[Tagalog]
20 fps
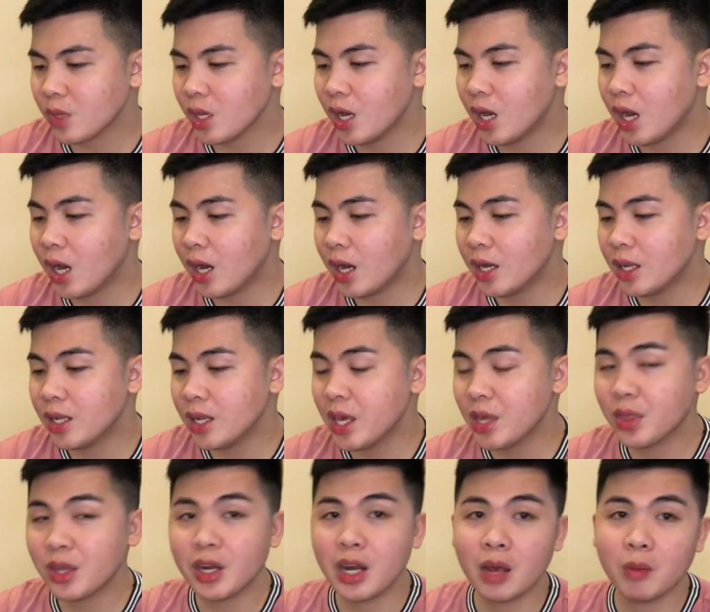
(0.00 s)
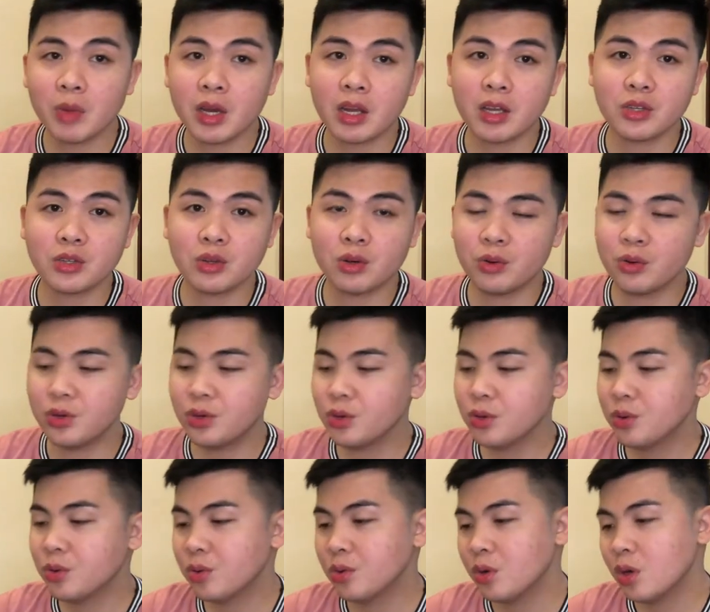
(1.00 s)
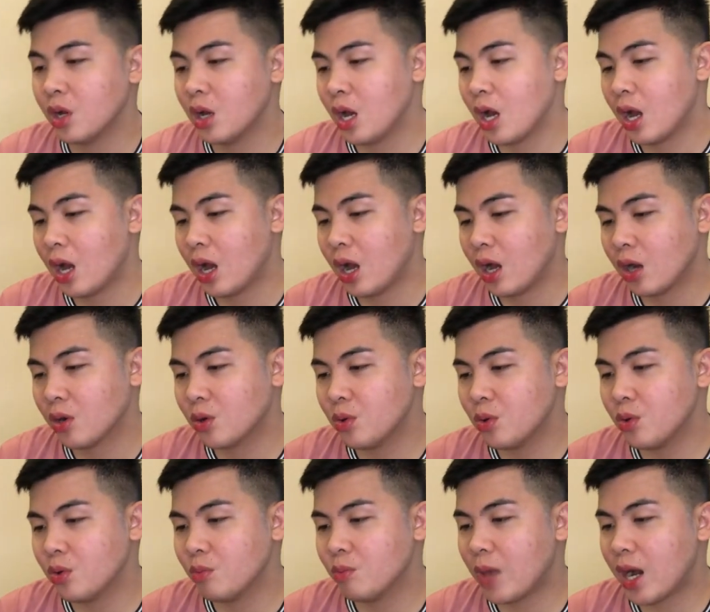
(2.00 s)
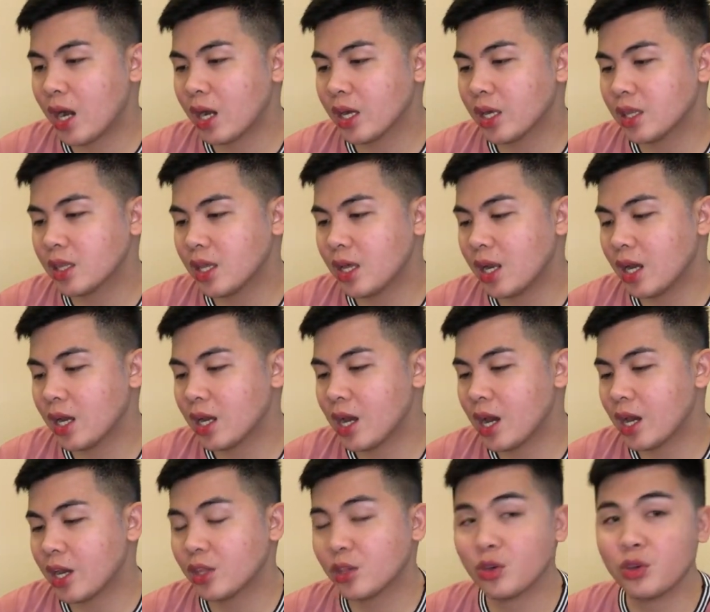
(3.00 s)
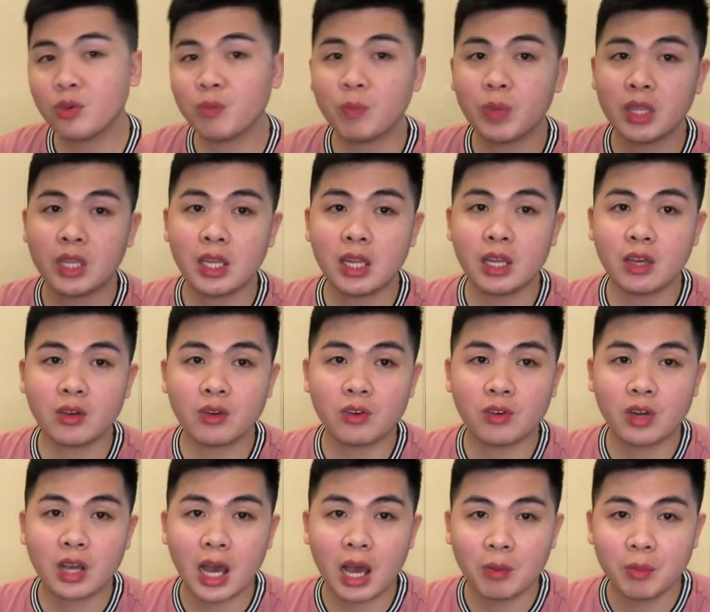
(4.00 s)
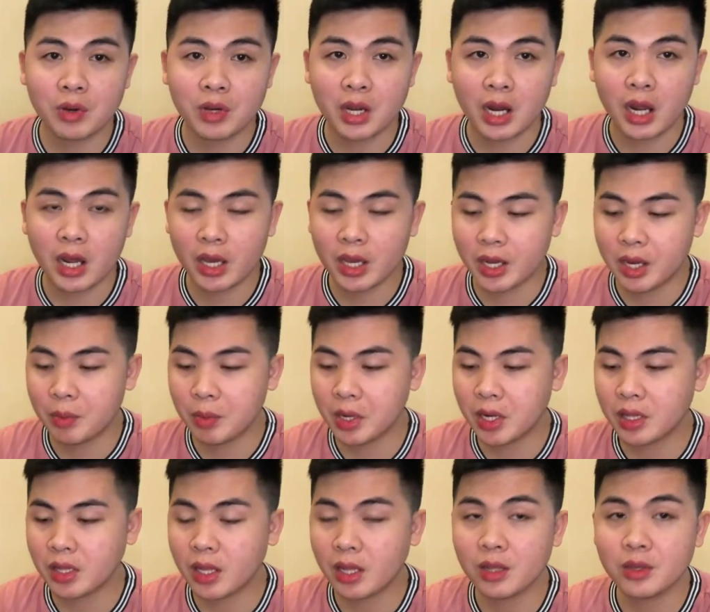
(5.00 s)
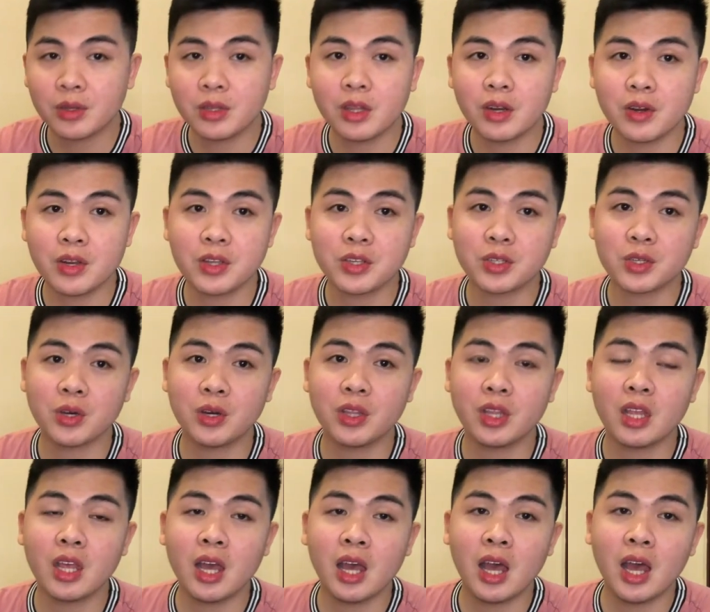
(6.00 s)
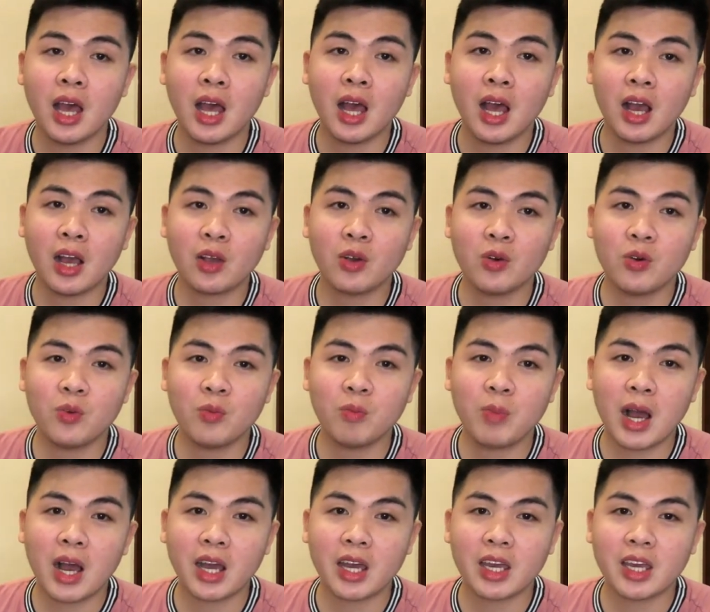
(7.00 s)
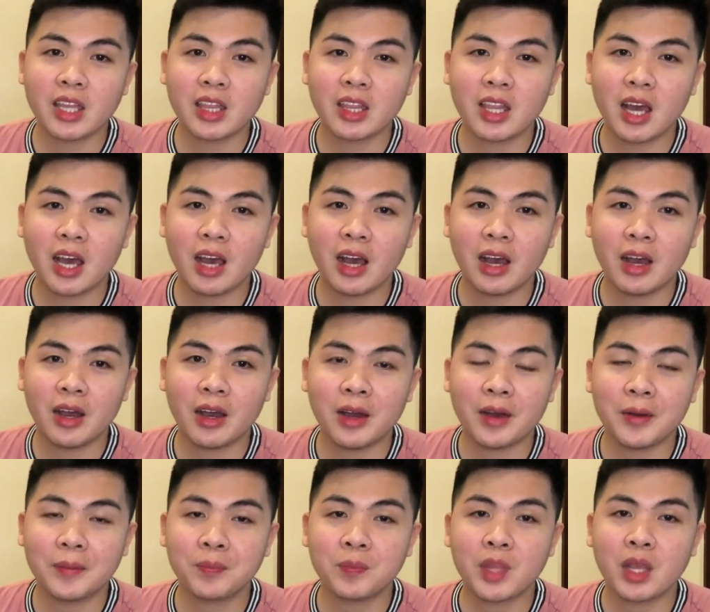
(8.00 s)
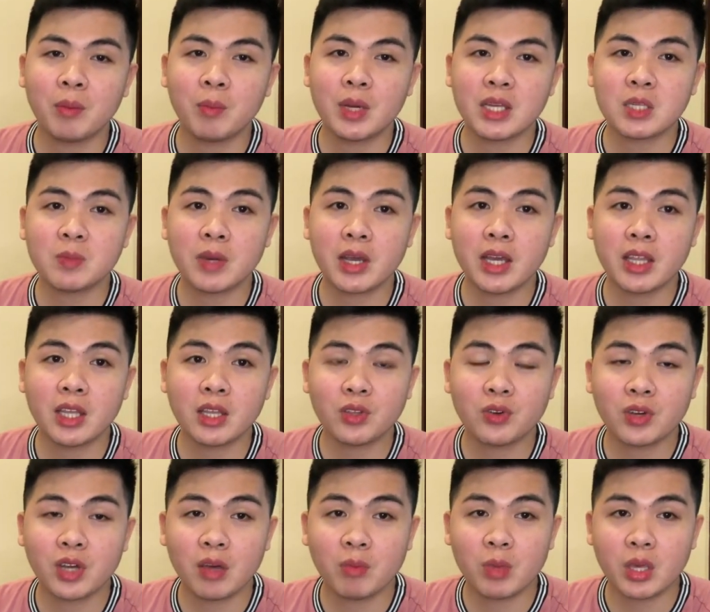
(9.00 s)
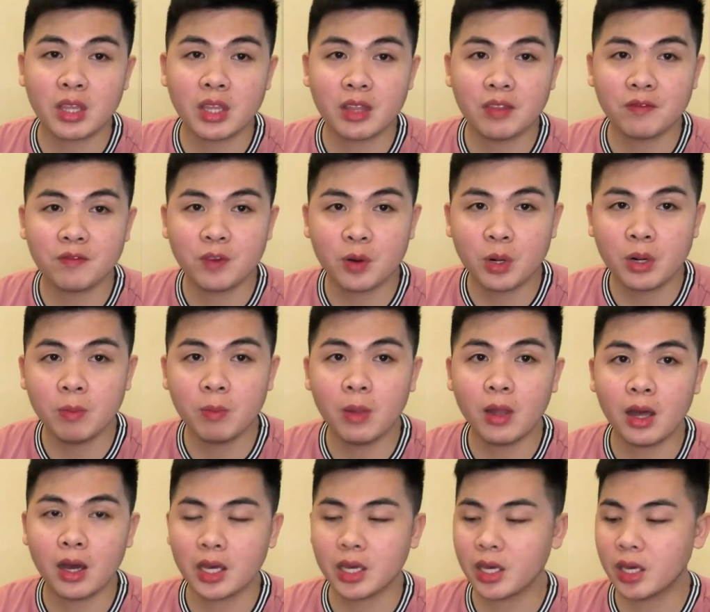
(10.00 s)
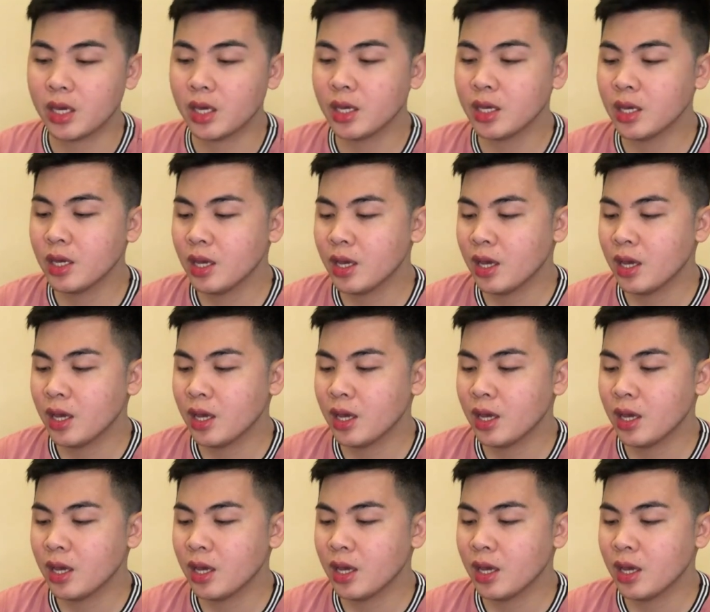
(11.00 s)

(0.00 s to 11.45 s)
Uh, later, I'm gonna show you kung bakit talaga ito yung pinili kong camera and I'm gonna tell you the reason kung bakit uh, mas maganda tong gamitin for vlogging